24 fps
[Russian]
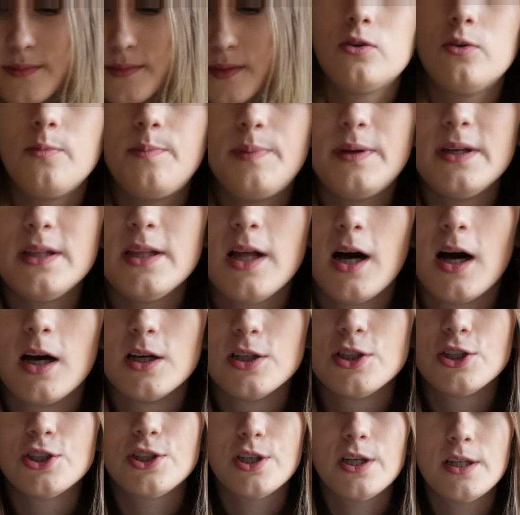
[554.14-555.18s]
Купила
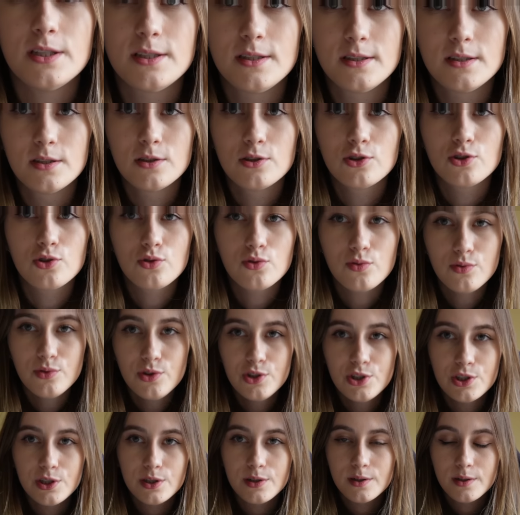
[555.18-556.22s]
6
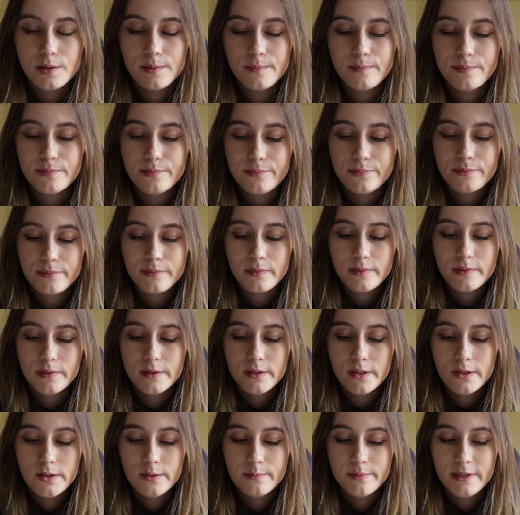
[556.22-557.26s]
штучек.
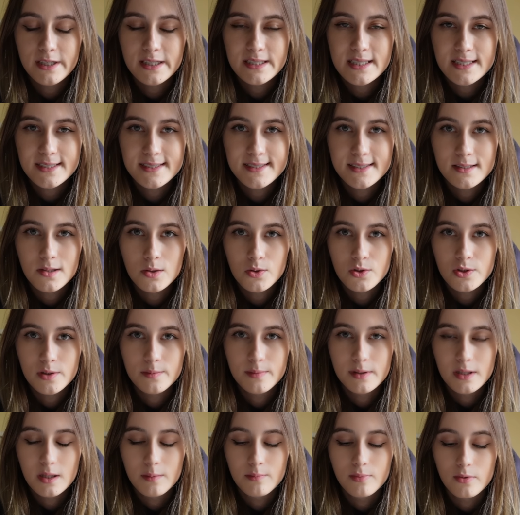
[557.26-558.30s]
Но мне кажется, нужно
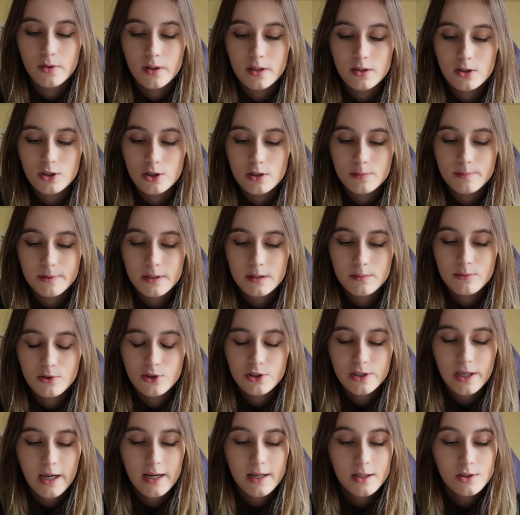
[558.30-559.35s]
было больше, потому
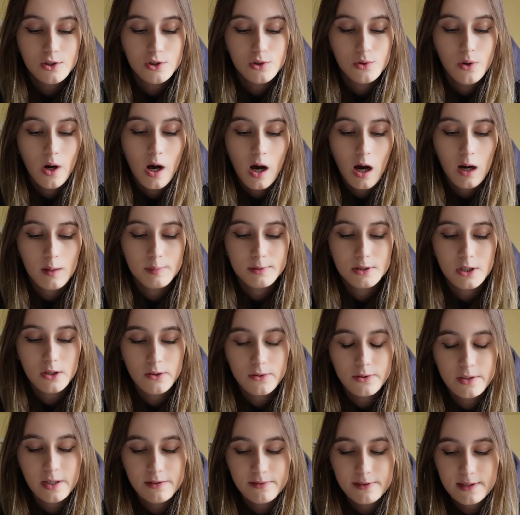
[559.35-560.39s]
что я хочу
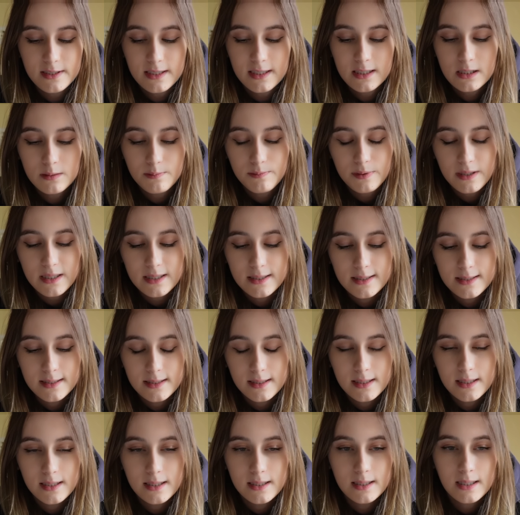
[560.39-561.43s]
абсолютно все
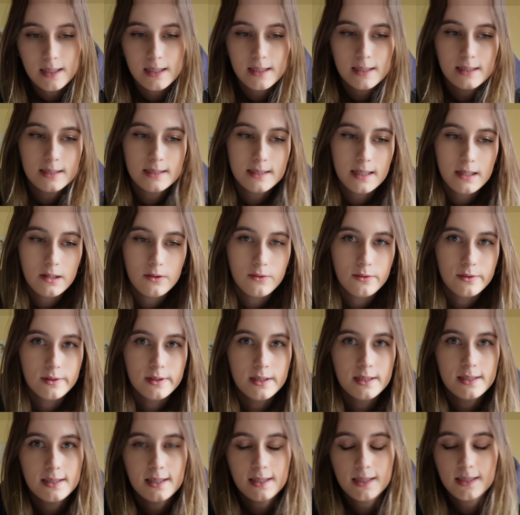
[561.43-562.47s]
специи, как и
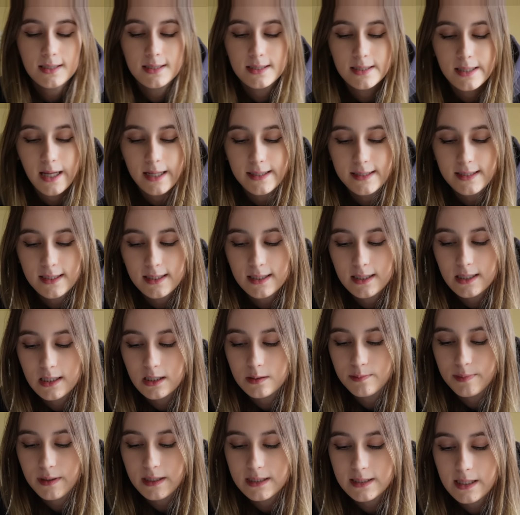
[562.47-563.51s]
соленые, так и сладкие,
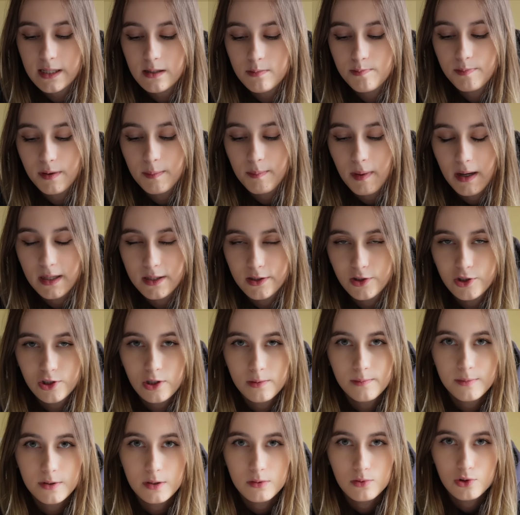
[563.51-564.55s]
распределить по
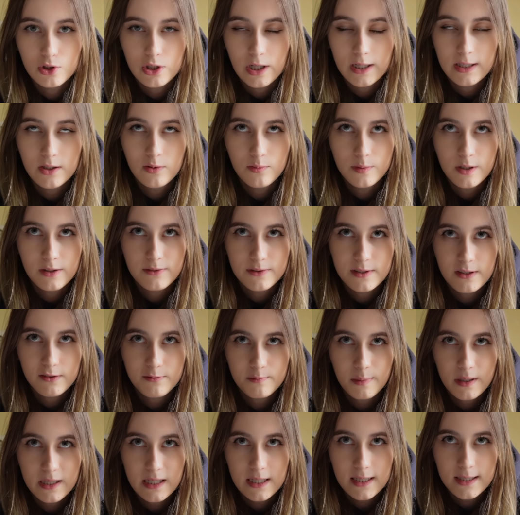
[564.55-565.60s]
баночкам, потому что они у меня все в
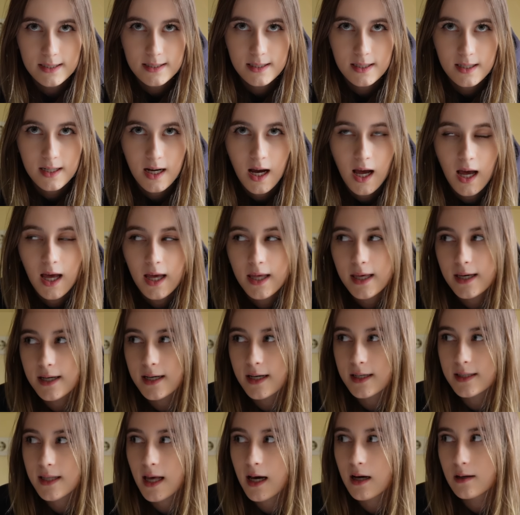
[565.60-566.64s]
пакетиках. И
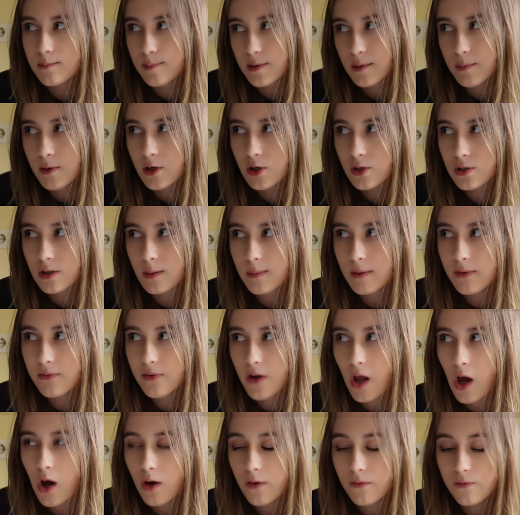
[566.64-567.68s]
когда я, к примеру,
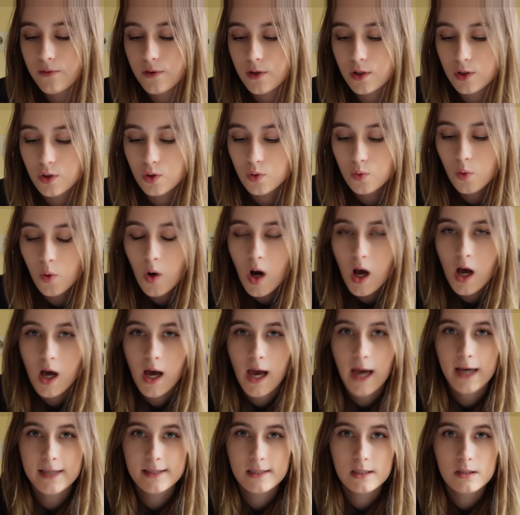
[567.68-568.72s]
добавляю в еду,
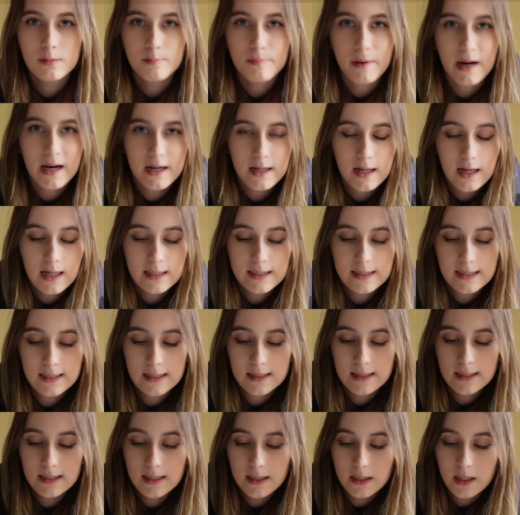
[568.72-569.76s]
этот пар от
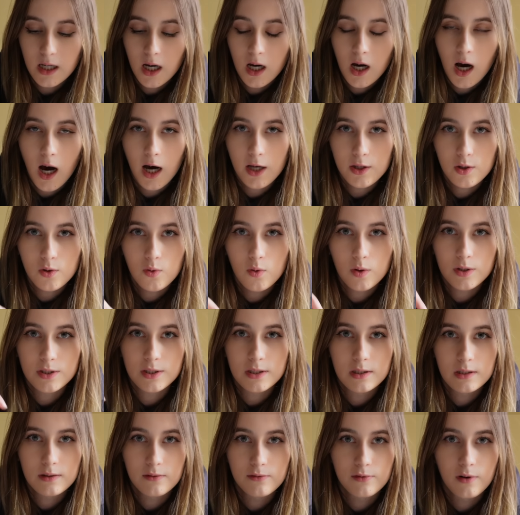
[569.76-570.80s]
еды
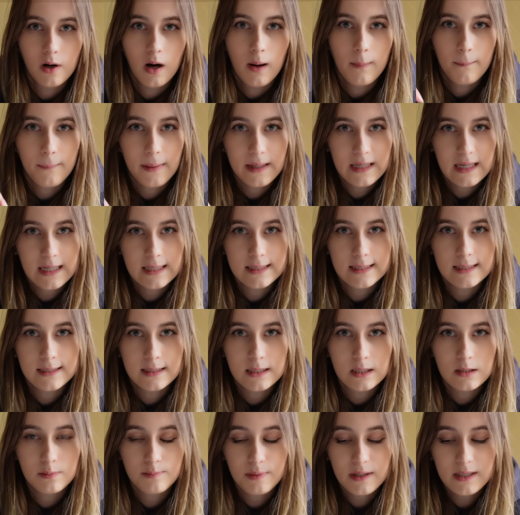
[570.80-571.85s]
отходит в пакетик
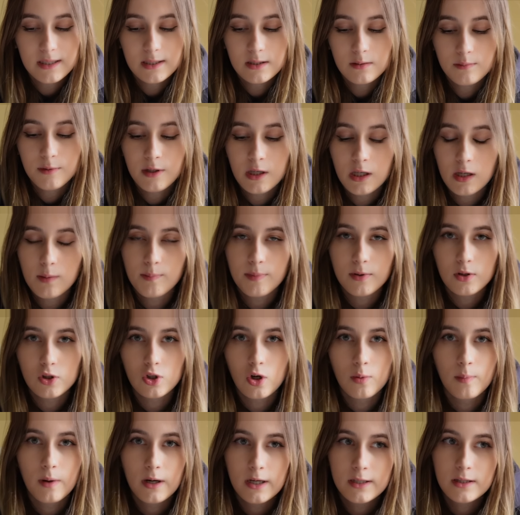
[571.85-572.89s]
со специями, и
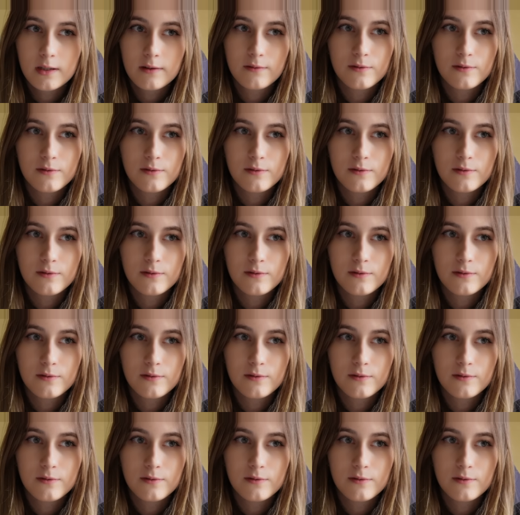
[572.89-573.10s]
потом это